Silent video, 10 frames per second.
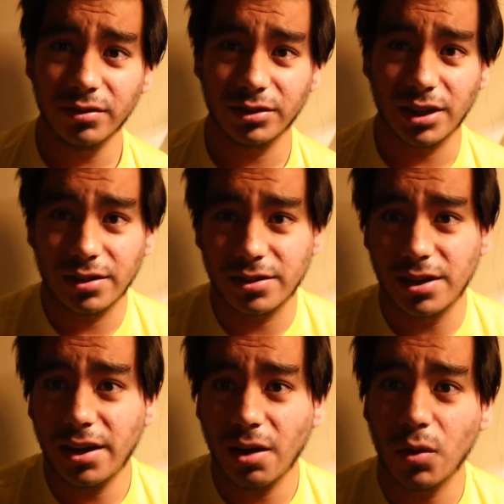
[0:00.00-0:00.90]
O sea,
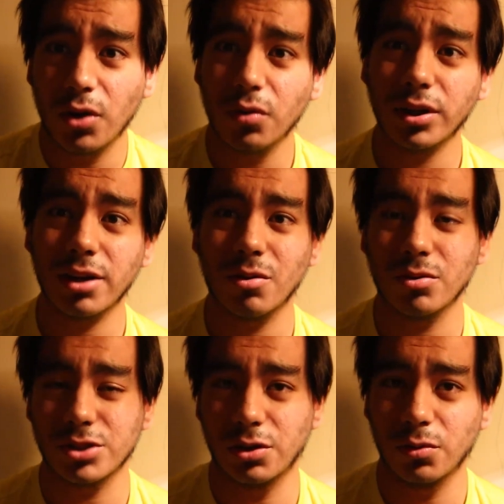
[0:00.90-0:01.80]
sí que bueno que
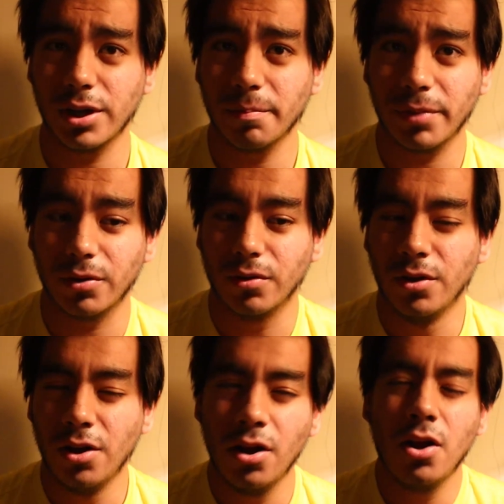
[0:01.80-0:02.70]
los incluyan, pero
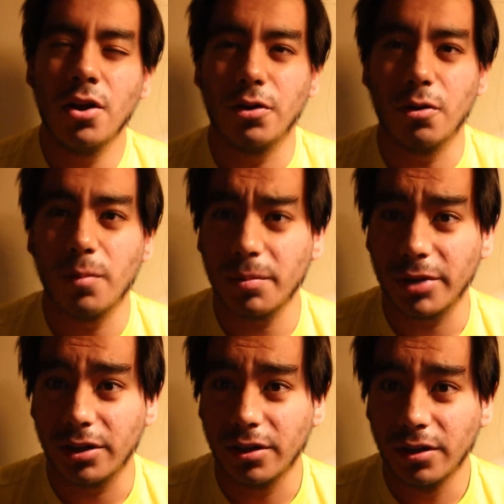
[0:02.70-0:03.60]
no mamen.